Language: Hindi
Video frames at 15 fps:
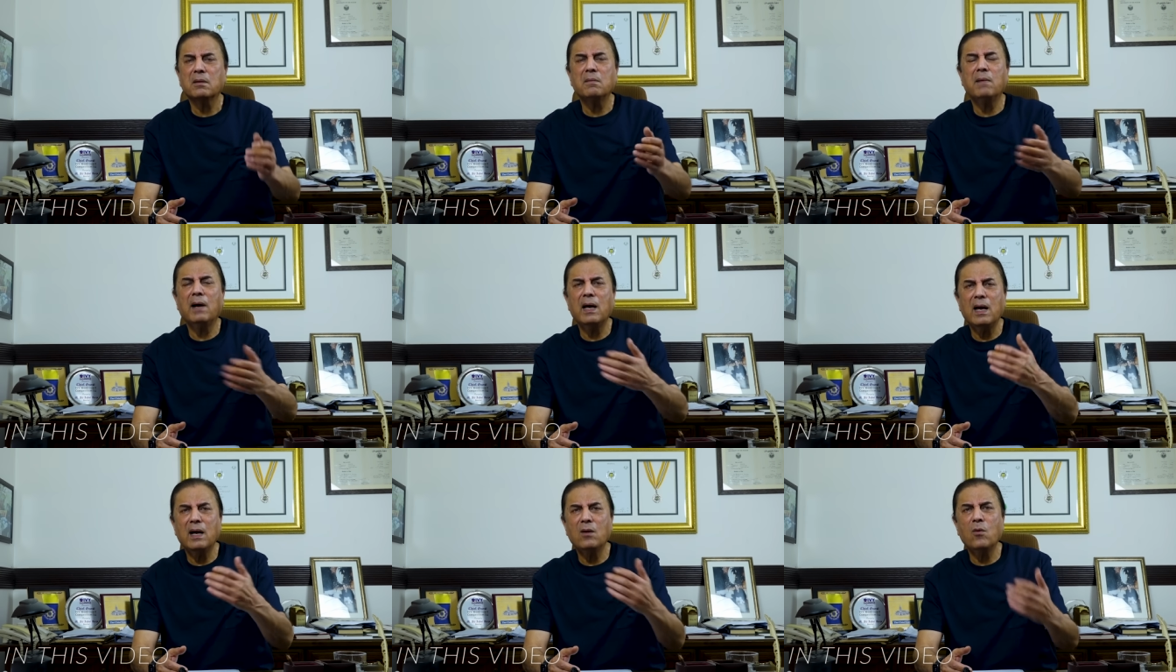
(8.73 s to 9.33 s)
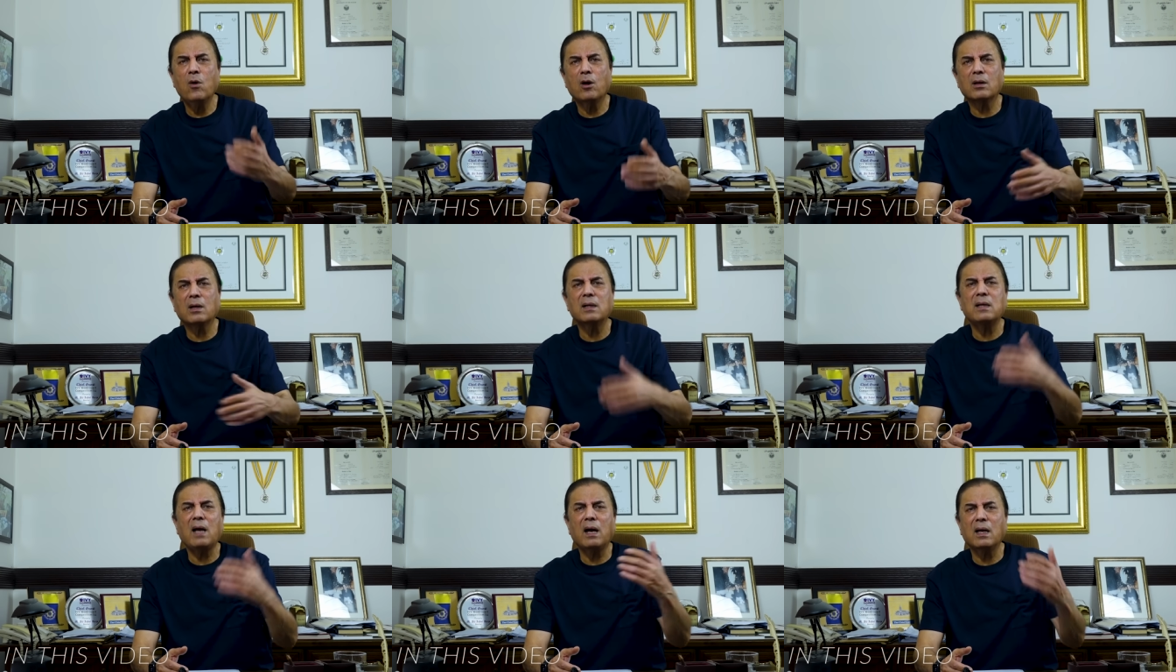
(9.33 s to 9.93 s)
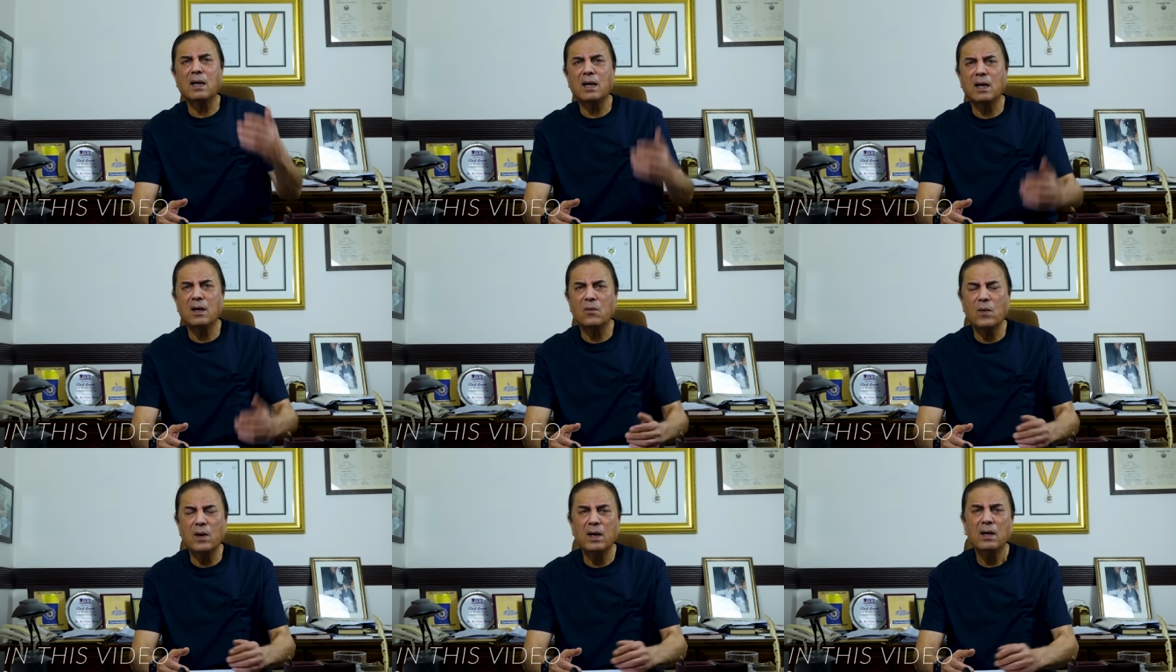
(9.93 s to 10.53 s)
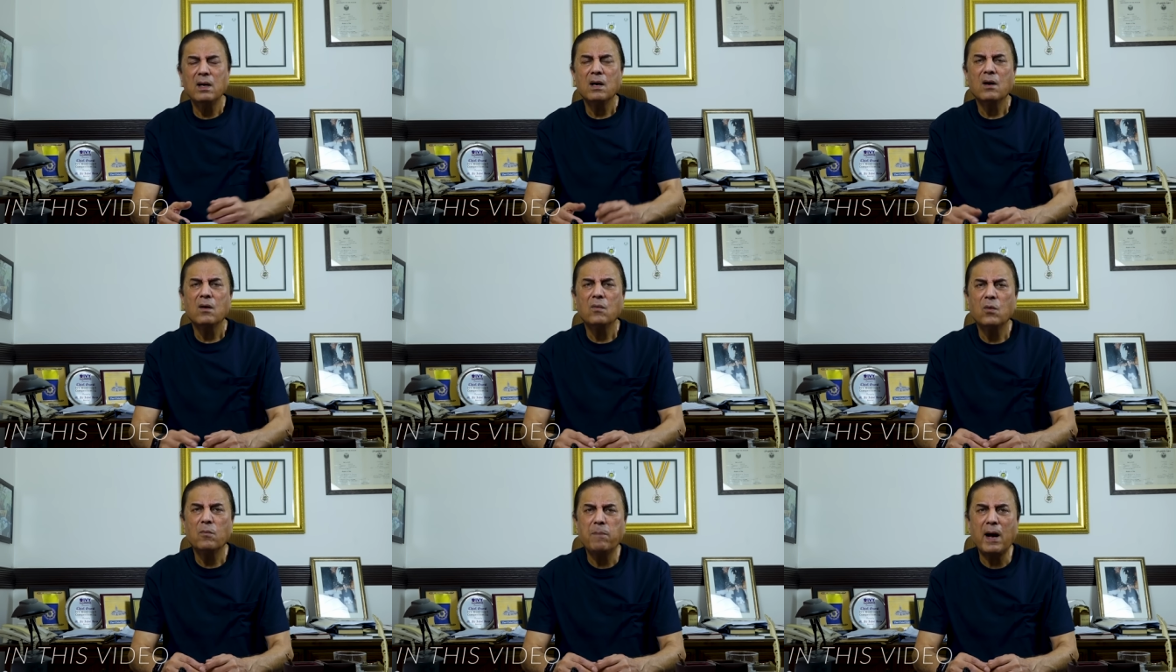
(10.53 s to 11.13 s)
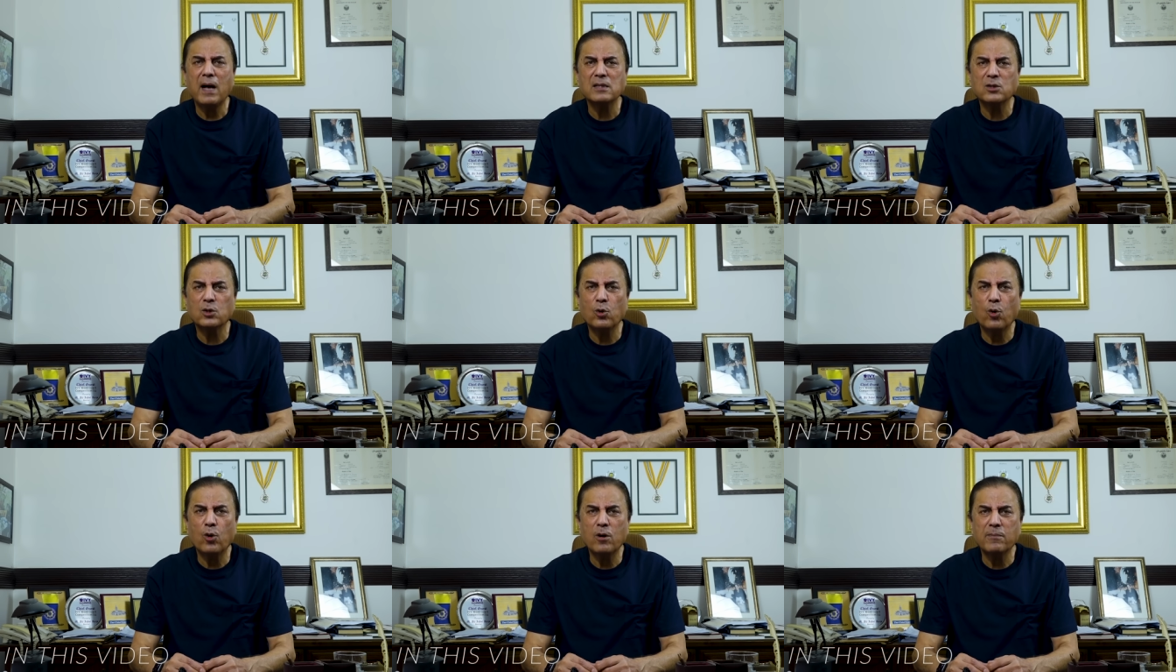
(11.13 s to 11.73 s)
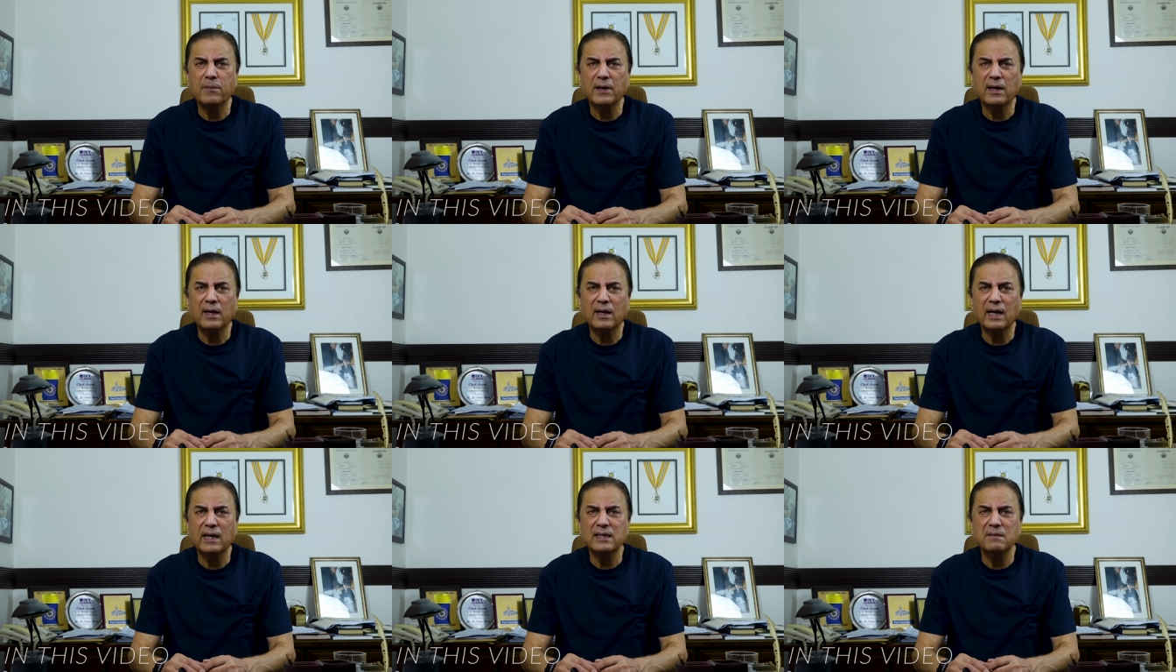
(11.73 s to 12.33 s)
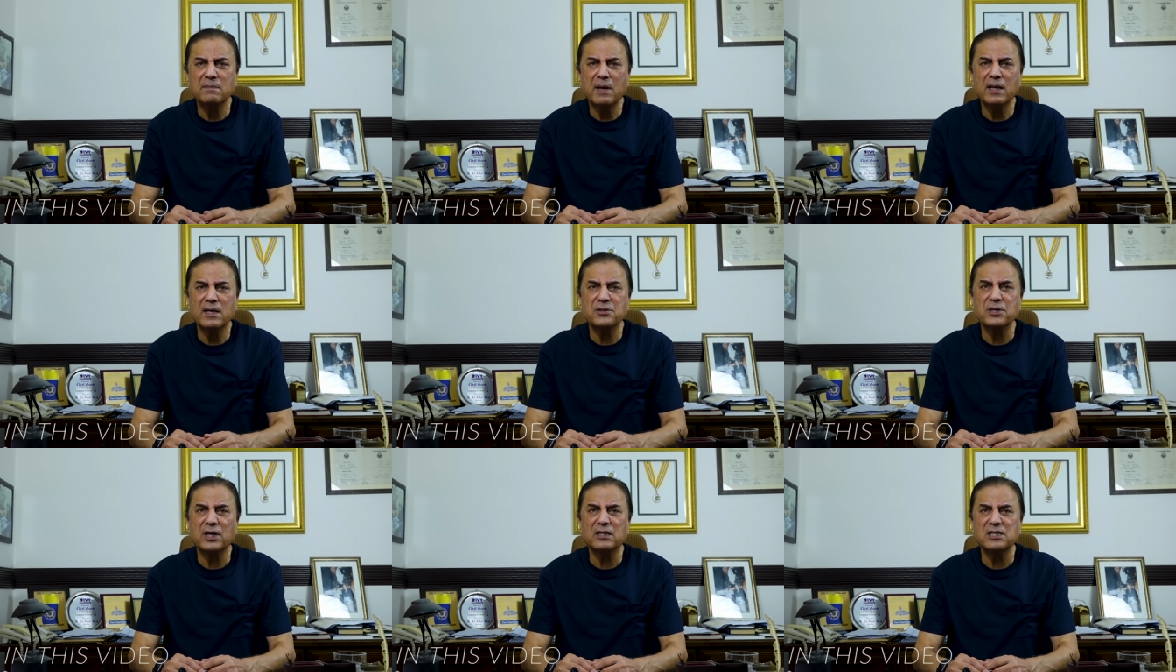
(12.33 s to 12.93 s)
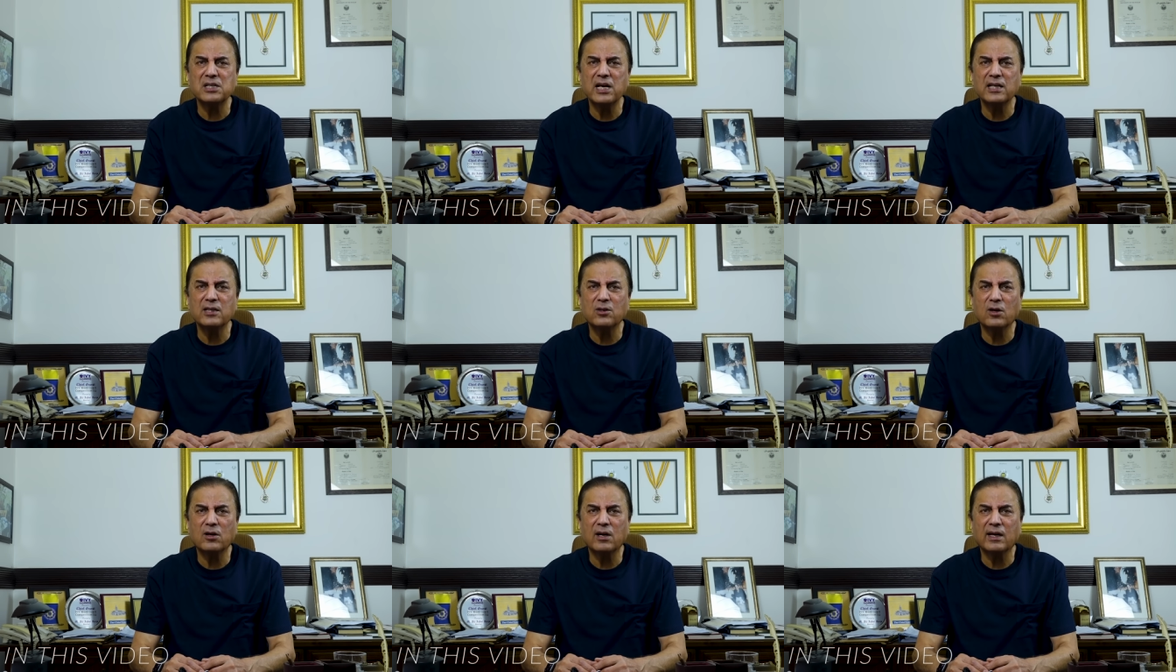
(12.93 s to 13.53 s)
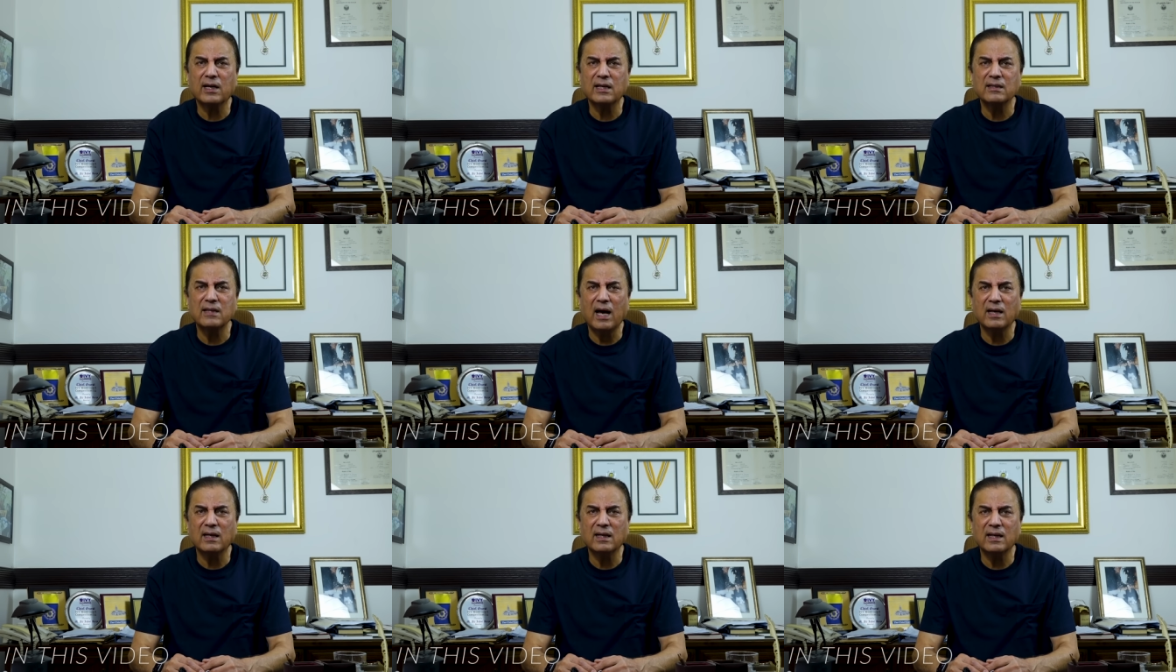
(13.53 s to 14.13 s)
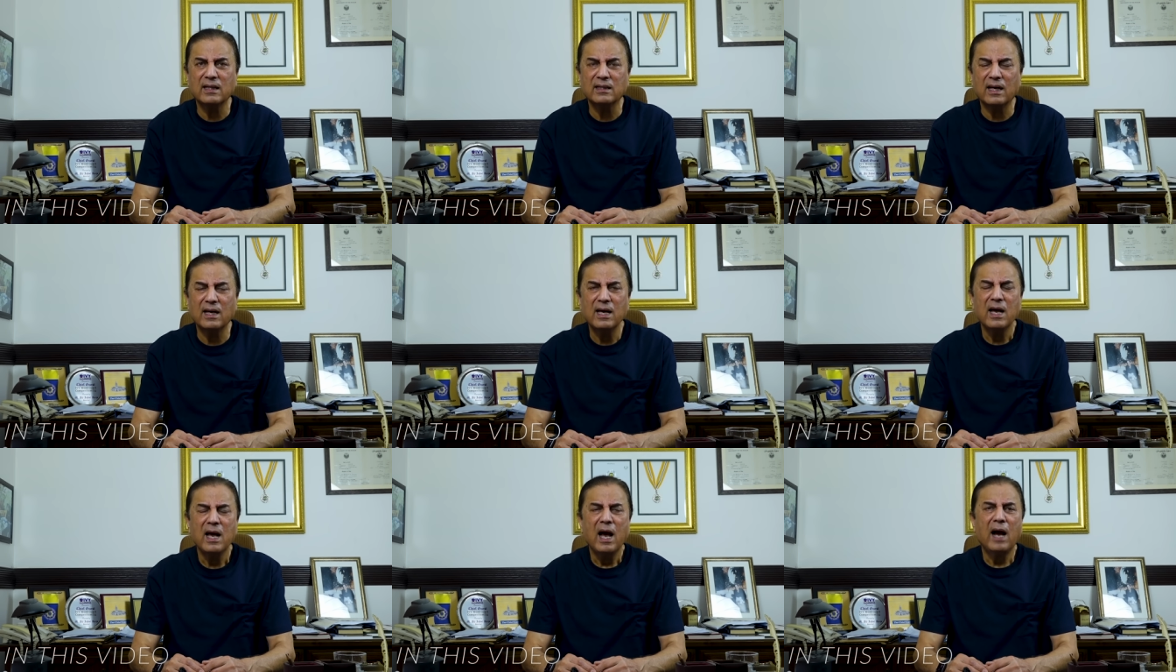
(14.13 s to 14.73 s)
कमाया हुआ और इकट्ठा किया हुआ है वो पाँच करोड़ रुपए का के जी मैंने शख्सियत और किरदार खरीद के